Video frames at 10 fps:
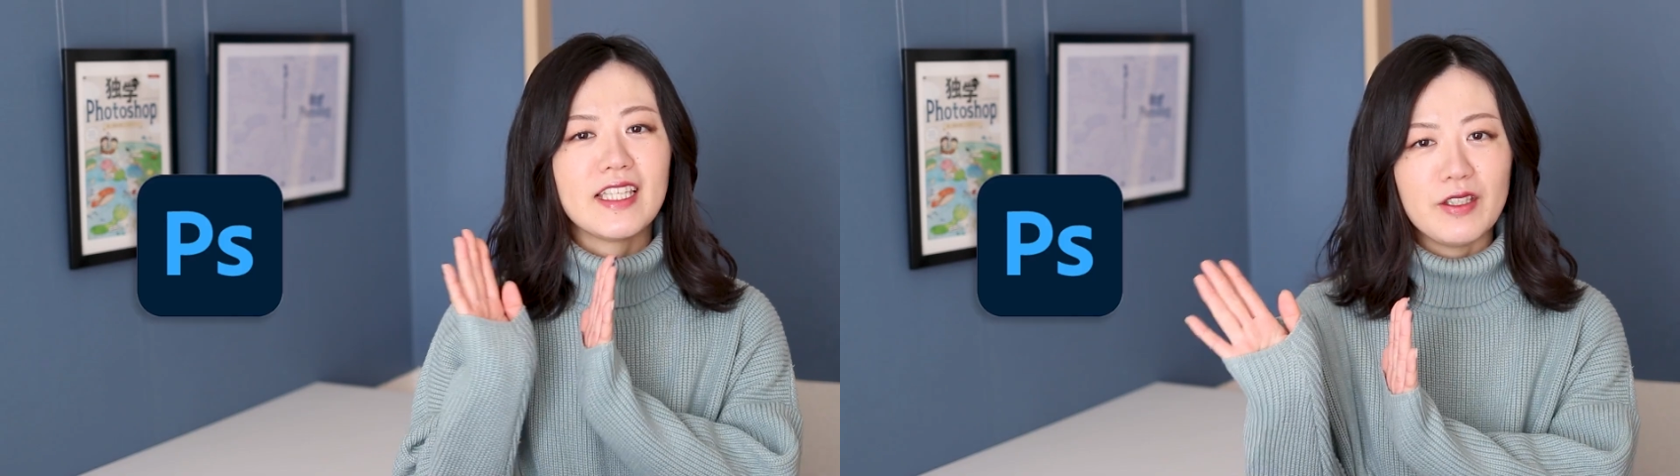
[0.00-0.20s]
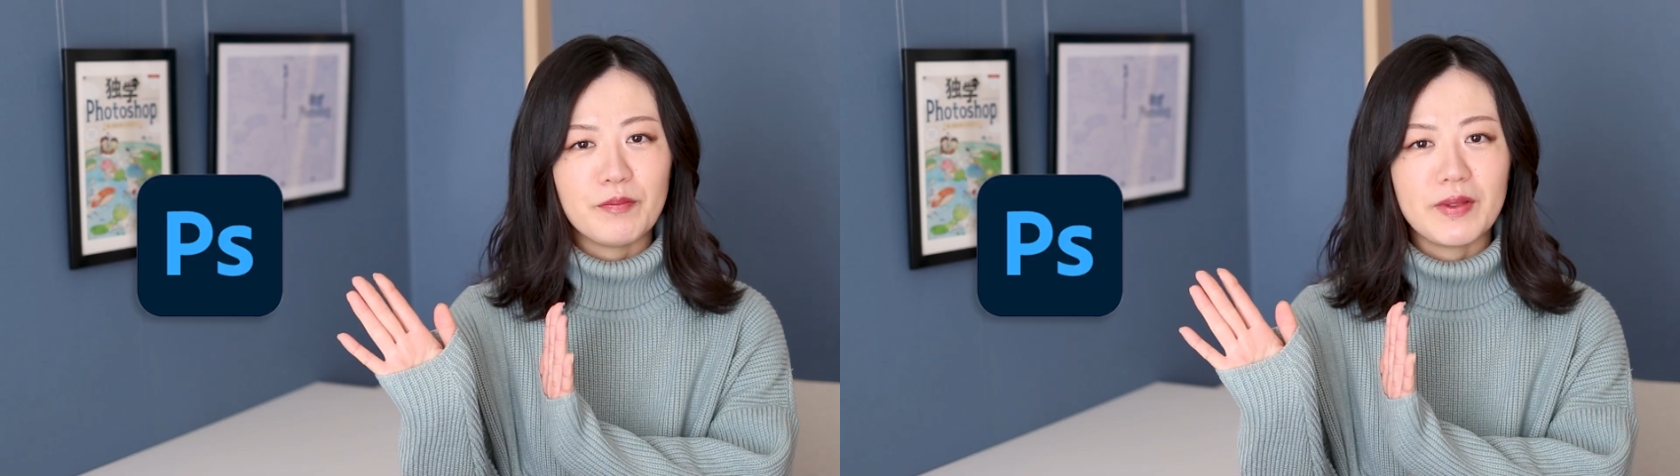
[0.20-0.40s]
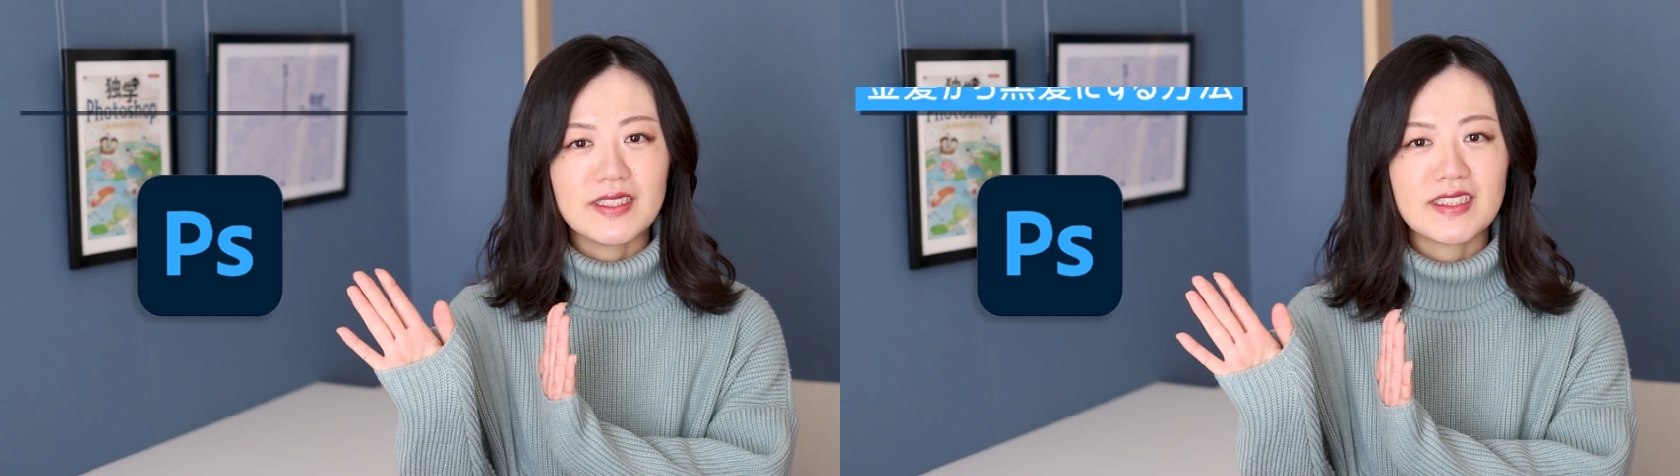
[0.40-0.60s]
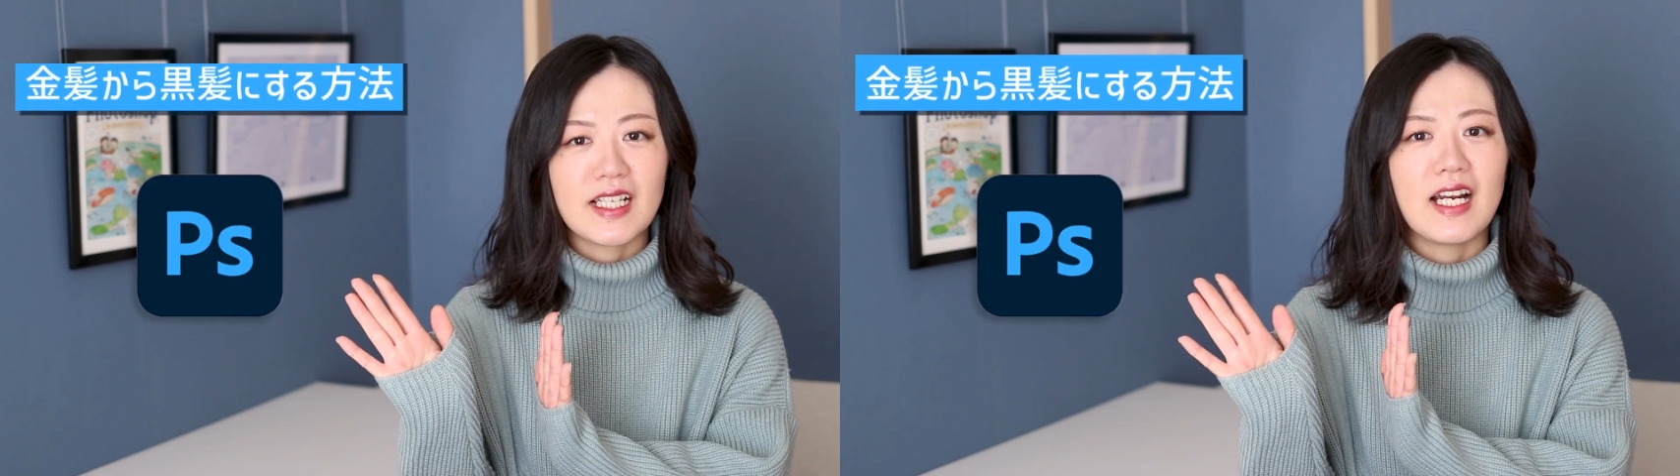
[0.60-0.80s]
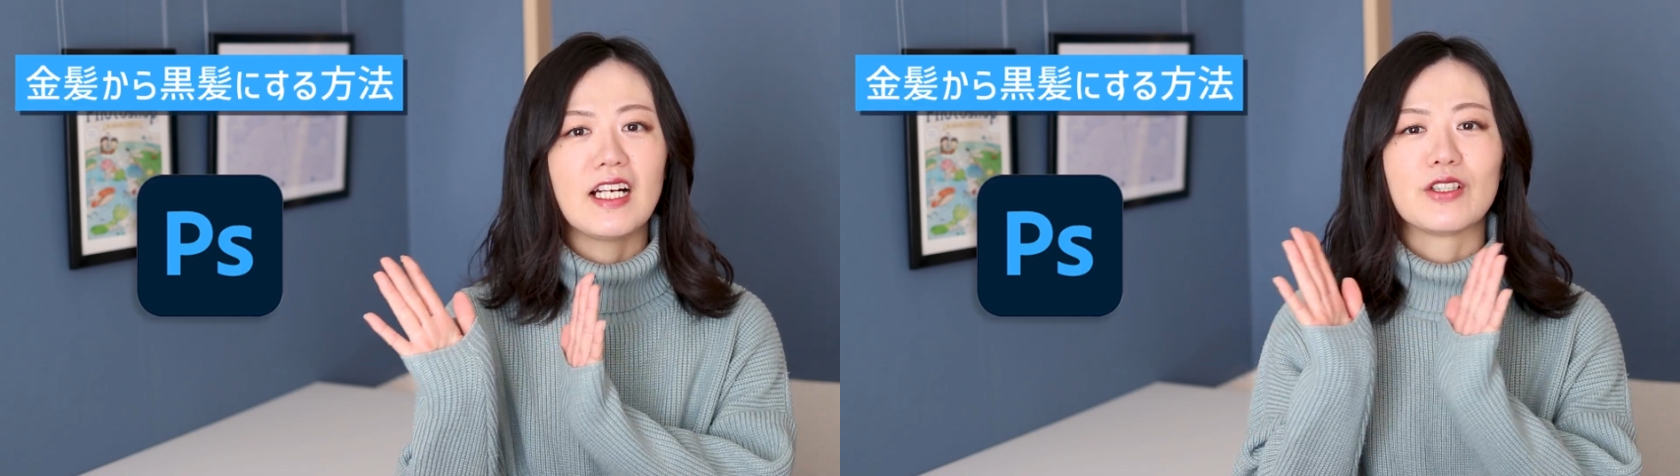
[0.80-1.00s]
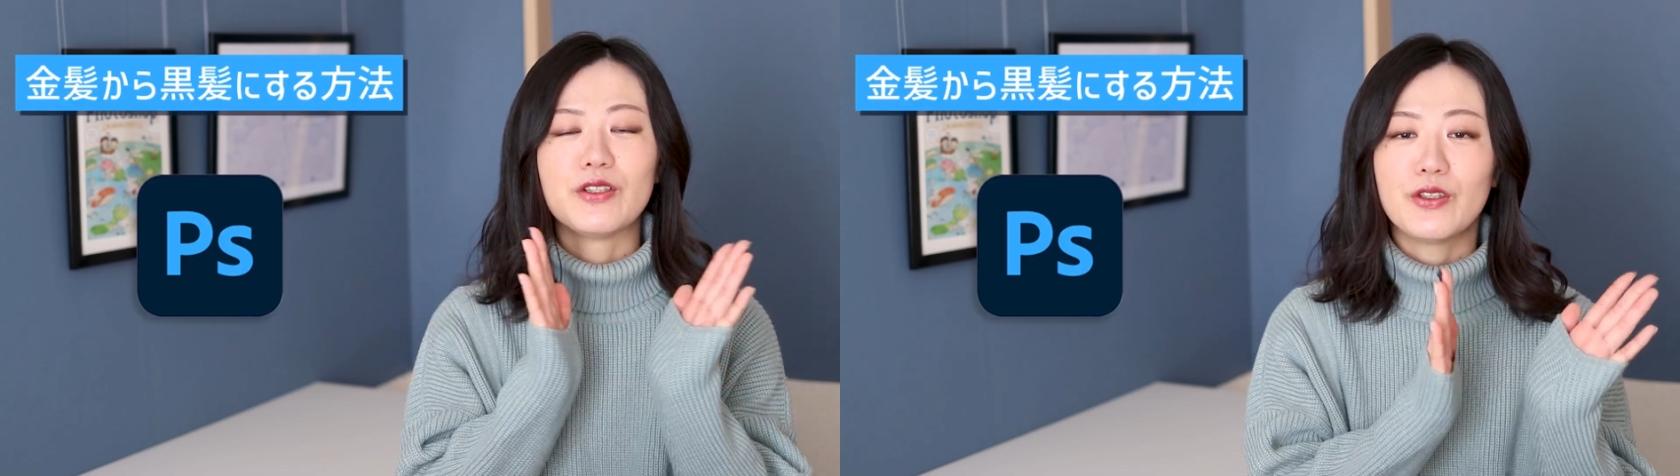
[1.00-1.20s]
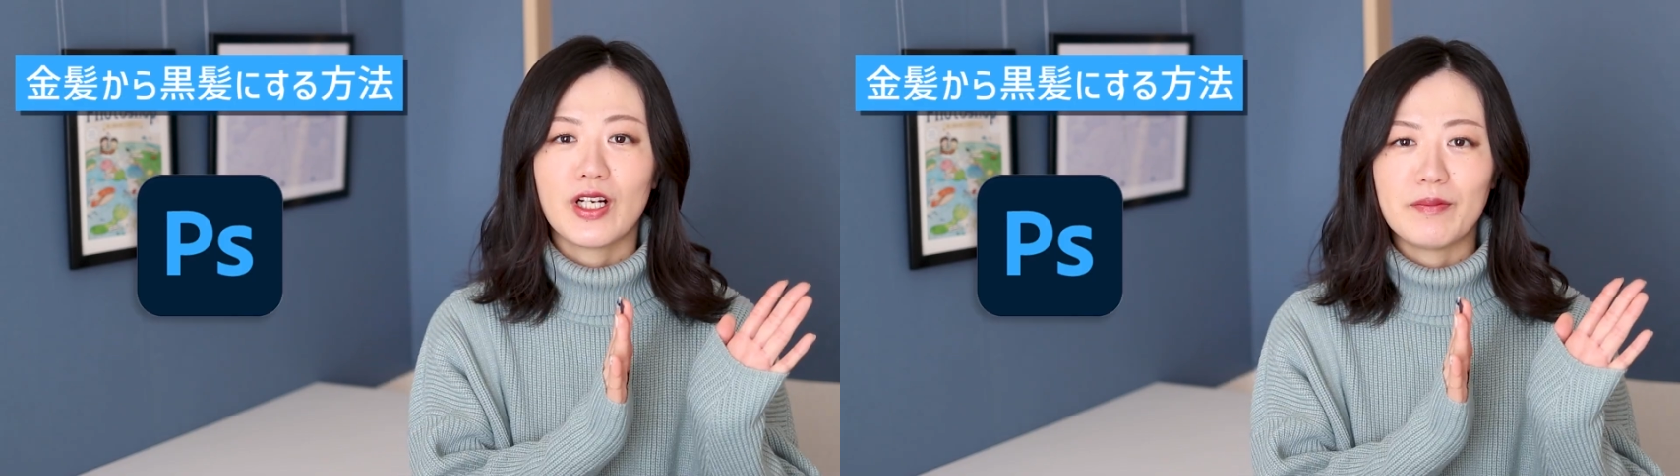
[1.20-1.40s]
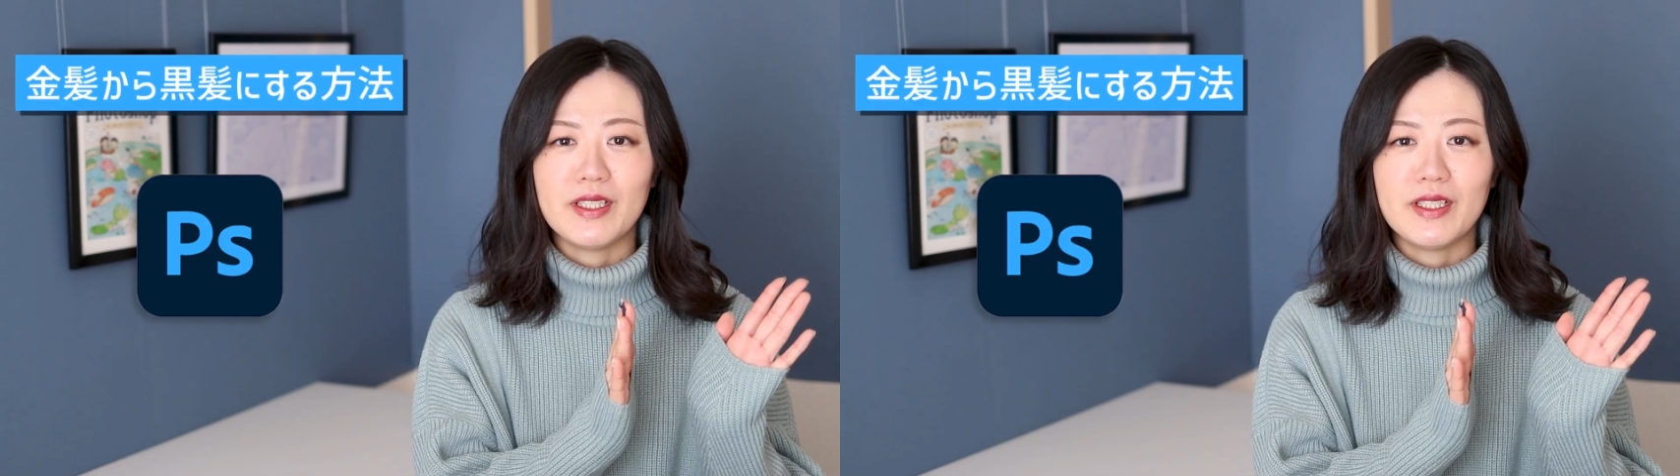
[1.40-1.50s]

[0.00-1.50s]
金髪から黒